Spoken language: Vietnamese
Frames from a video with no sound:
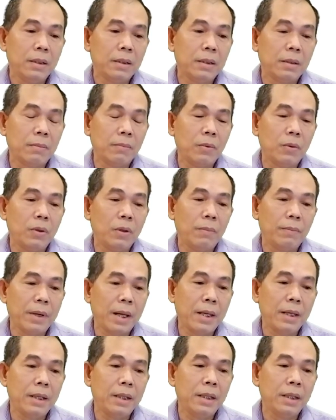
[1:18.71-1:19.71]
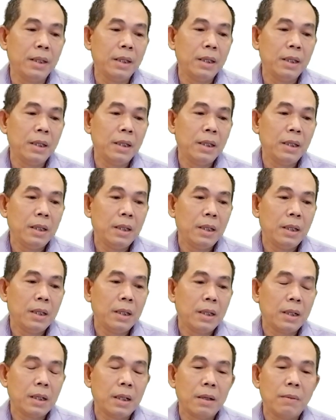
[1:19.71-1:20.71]
trong buổi hôm nay
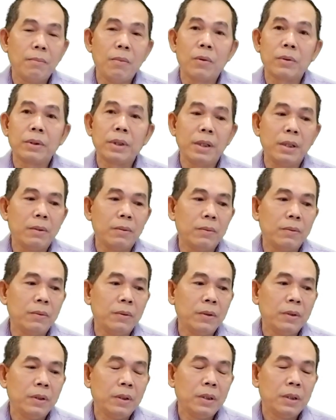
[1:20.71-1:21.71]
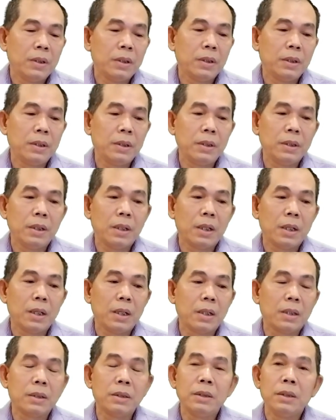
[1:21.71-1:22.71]
à, mục tiêu thì
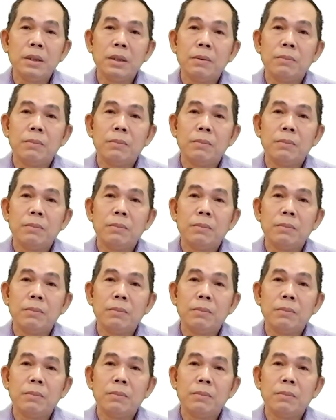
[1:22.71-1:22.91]
à,